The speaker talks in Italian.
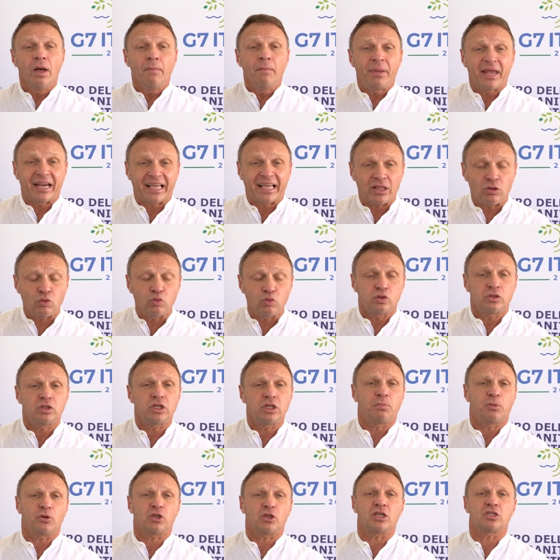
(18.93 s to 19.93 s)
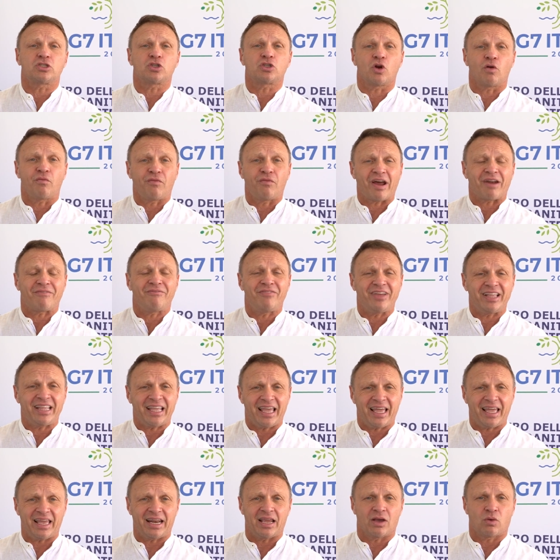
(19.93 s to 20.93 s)
perché tutti potessero far
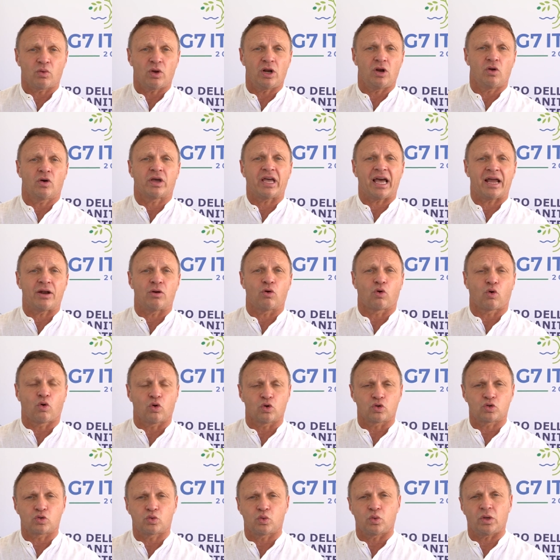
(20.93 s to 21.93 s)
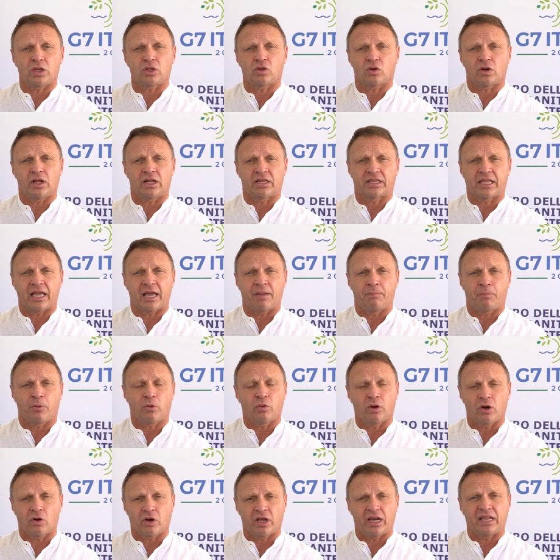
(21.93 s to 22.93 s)
vedere quello che hanno costruito nel tempo,
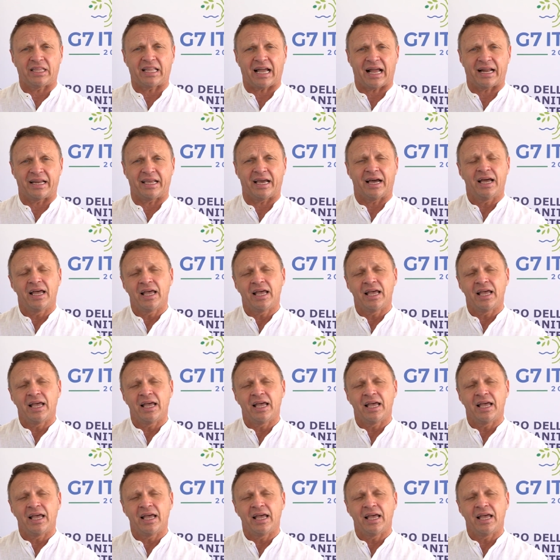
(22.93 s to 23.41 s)
quello che l'Italia